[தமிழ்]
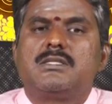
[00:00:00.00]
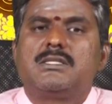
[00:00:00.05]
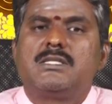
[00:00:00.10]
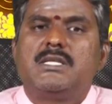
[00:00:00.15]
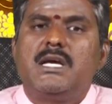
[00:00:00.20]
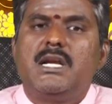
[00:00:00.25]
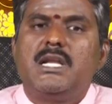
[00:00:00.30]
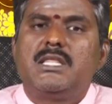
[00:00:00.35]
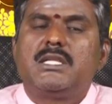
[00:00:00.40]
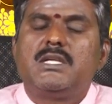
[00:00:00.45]

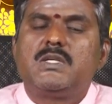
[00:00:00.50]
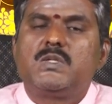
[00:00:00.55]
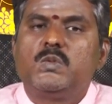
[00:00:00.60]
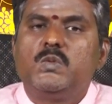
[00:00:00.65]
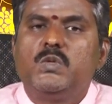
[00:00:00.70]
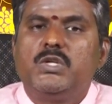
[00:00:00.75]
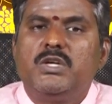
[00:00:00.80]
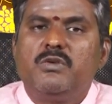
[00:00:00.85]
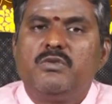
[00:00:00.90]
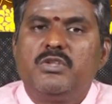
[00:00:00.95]
சேலத்தில்
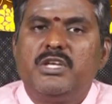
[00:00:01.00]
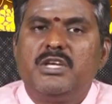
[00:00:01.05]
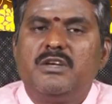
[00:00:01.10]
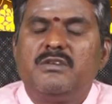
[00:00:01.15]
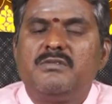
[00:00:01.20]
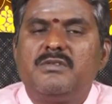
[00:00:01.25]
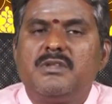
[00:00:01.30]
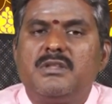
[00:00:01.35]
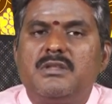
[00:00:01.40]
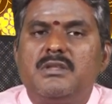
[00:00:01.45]
சூரிய
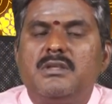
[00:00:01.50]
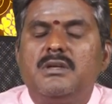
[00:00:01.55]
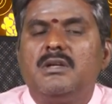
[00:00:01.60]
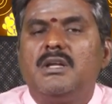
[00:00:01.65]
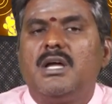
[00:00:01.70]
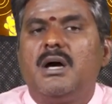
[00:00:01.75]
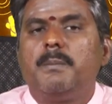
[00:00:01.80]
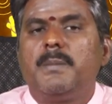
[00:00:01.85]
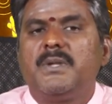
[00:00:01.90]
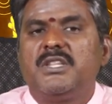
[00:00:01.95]
உதயம் வந்து
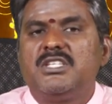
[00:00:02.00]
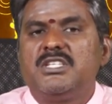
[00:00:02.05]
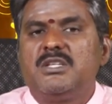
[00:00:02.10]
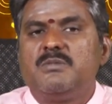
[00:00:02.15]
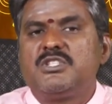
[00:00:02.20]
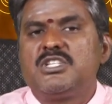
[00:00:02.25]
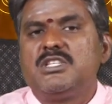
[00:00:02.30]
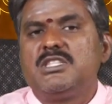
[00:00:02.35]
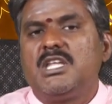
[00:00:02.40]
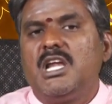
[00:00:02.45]
நாற்பத்தஞ்சு
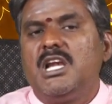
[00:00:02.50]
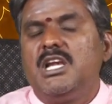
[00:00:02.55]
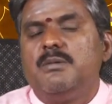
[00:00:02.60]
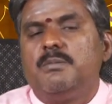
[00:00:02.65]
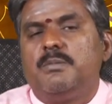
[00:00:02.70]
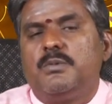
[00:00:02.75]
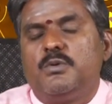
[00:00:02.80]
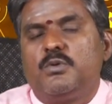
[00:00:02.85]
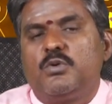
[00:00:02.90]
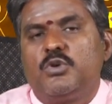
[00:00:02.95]
நிமிஷம் தள்ளி
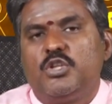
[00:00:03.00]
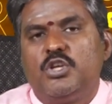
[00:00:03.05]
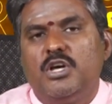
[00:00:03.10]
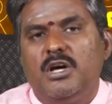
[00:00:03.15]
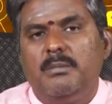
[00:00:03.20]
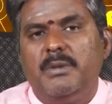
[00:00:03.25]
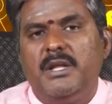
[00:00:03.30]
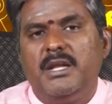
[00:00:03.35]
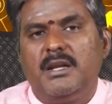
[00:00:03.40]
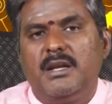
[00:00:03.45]
போகுது
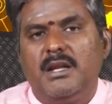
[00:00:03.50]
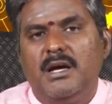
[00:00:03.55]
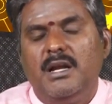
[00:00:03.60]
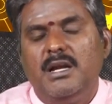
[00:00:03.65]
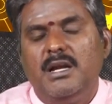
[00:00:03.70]
அப்படின்னா